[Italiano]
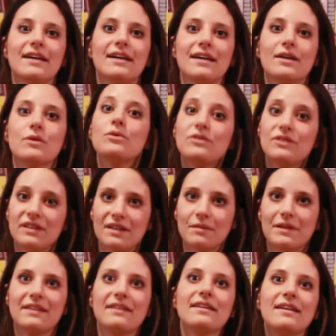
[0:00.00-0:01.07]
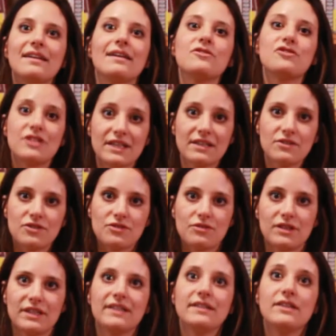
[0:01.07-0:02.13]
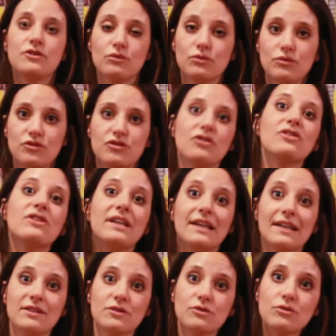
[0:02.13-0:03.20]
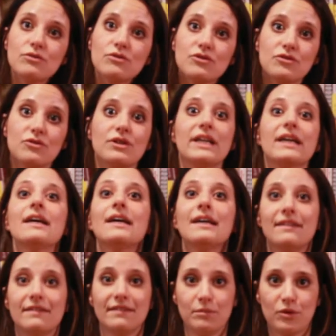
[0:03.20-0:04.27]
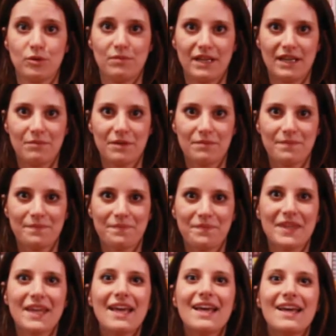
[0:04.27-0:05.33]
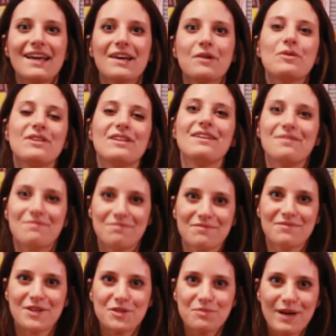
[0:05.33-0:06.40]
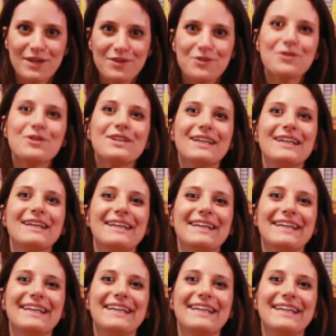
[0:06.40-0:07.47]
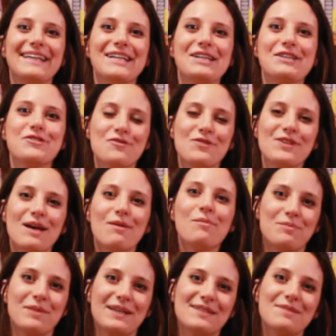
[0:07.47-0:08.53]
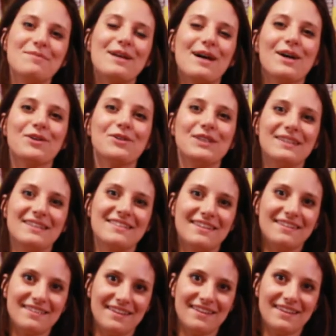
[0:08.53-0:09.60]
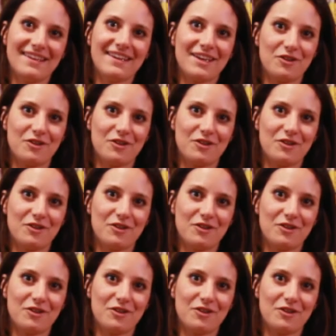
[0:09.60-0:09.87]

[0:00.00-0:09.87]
eh, quotidianamente nella generazione di soluzioni, e nella risoluzione di problemi. Quindi vi aspetto e ci vediamo per il seminario di Design Thinking e